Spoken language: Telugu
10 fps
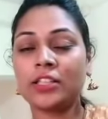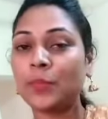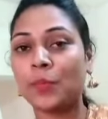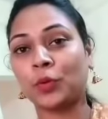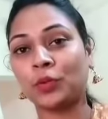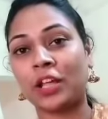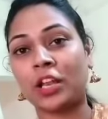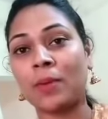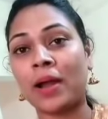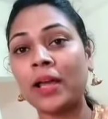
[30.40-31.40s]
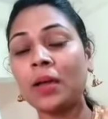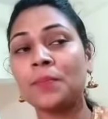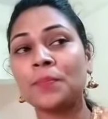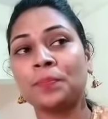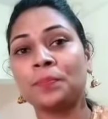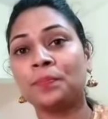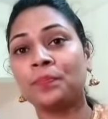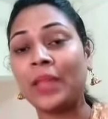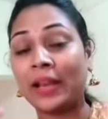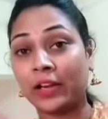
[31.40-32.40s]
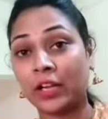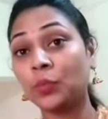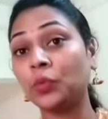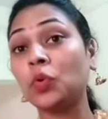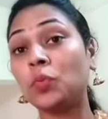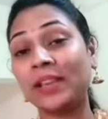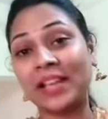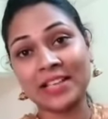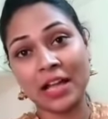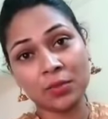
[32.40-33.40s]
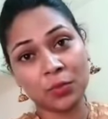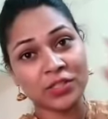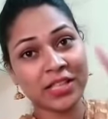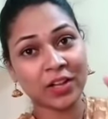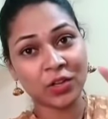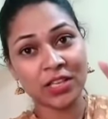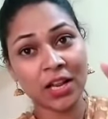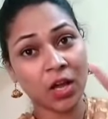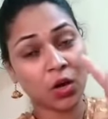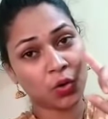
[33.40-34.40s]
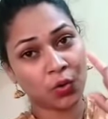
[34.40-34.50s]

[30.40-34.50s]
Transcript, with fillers: చెప్పబోతున్నాను అనమాట దానికంటే ముందు మీ నా ఛానల్ మూడుసారి వచ్చారా